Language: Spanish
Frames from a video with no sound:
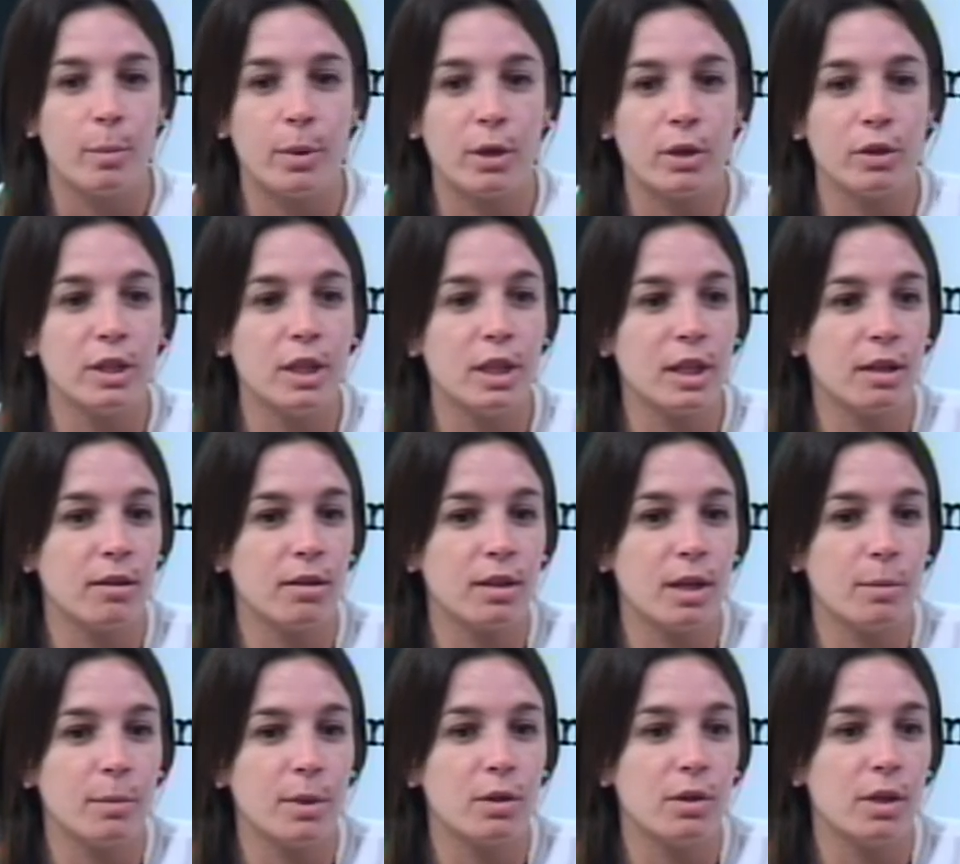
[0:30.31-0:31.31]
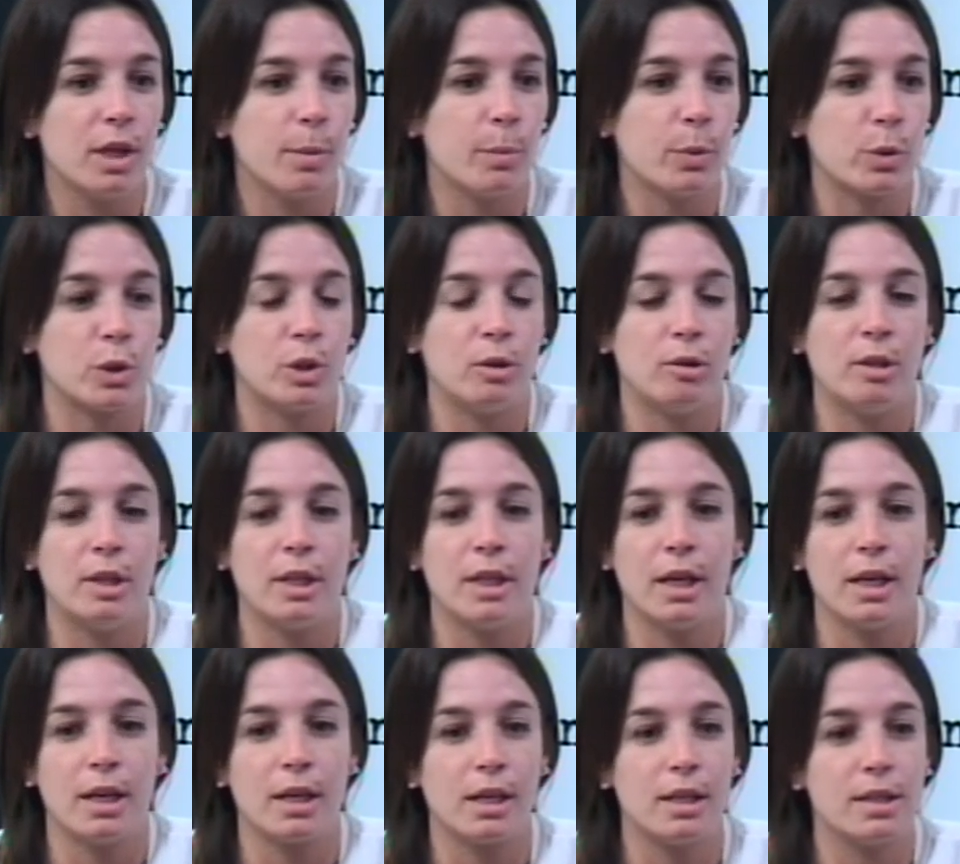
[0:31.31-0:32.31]
pero tiene que ver también con la
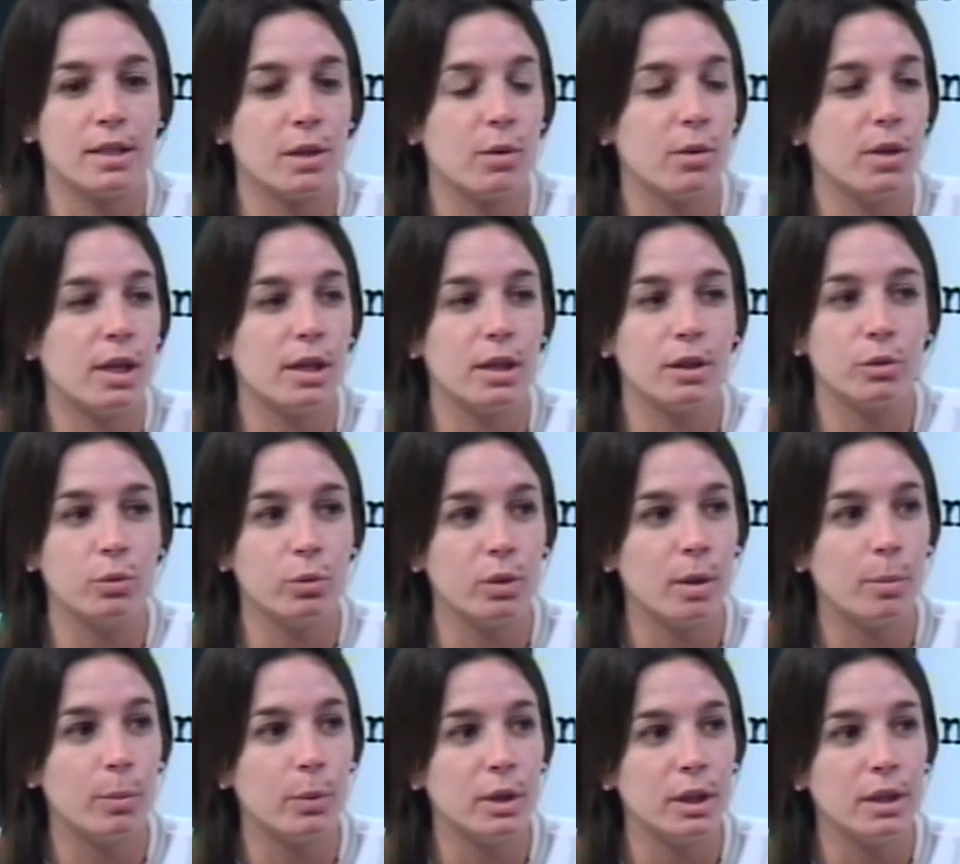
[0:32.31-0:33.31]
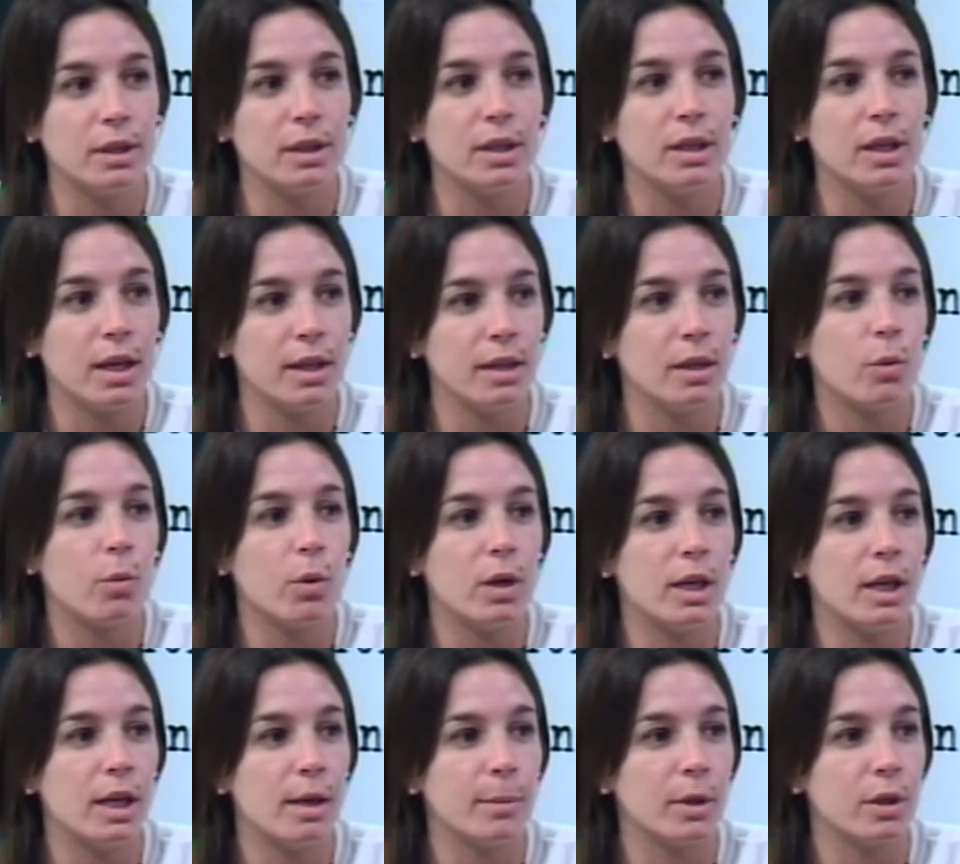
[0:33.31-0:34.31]
posibilidad de realizar una lectura política y de
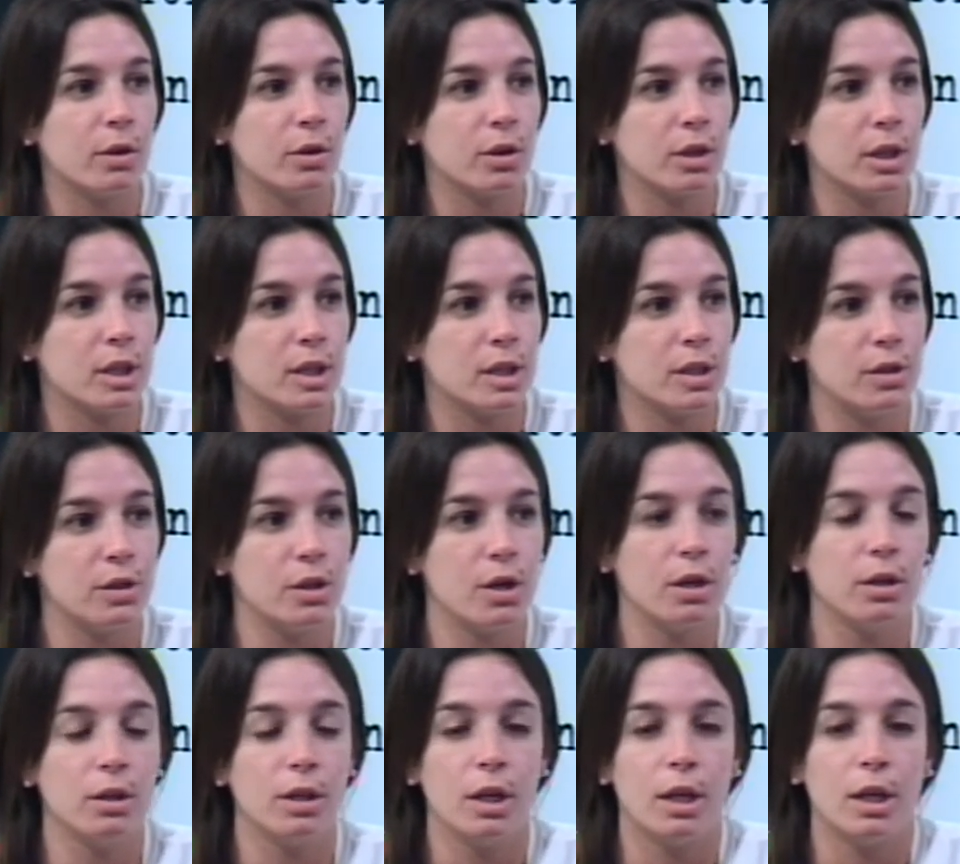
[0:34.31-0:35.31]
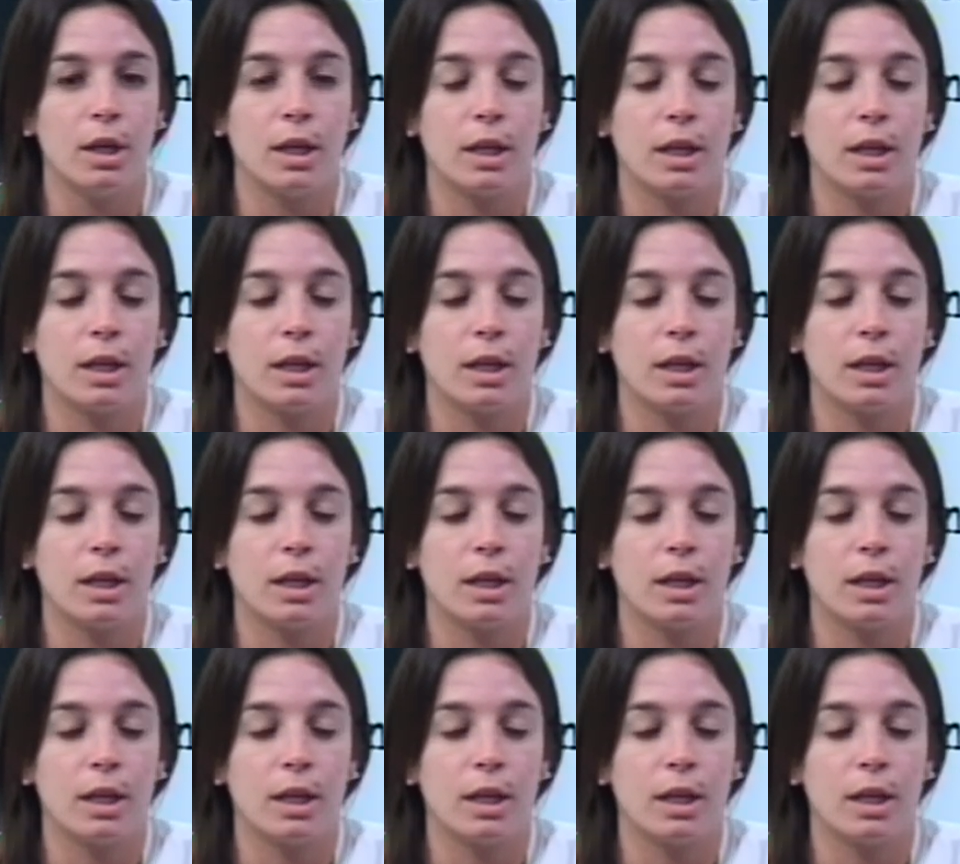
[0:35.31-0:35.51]
cuál es la mejor decisión